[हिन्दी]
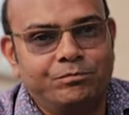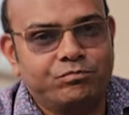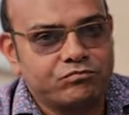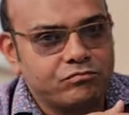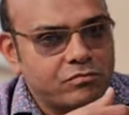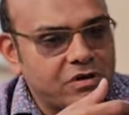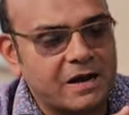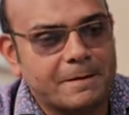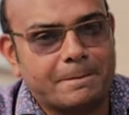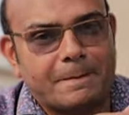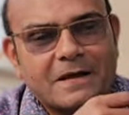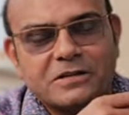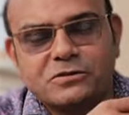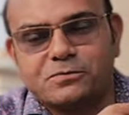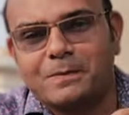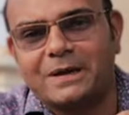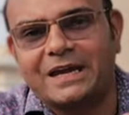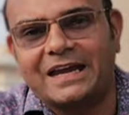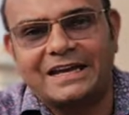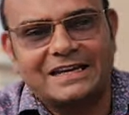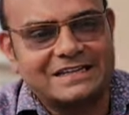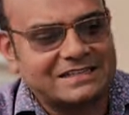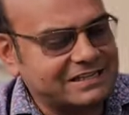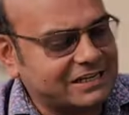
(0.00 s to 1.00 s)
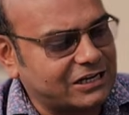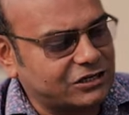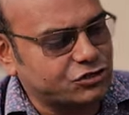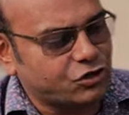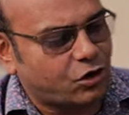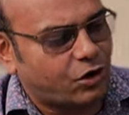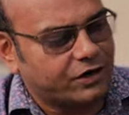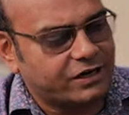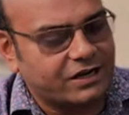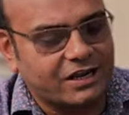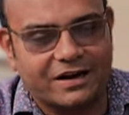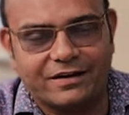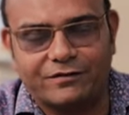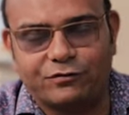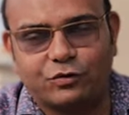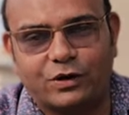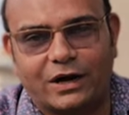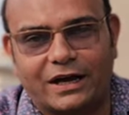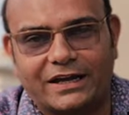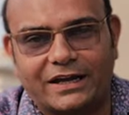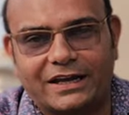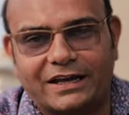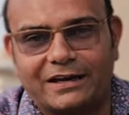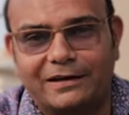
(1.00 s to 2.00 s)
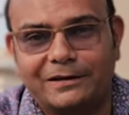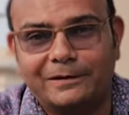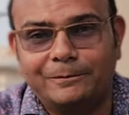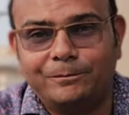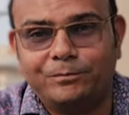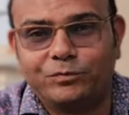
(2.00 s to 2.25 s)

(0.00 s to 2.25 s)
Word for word: मेरे पास में इसके जो ऑनर है वो आए हैं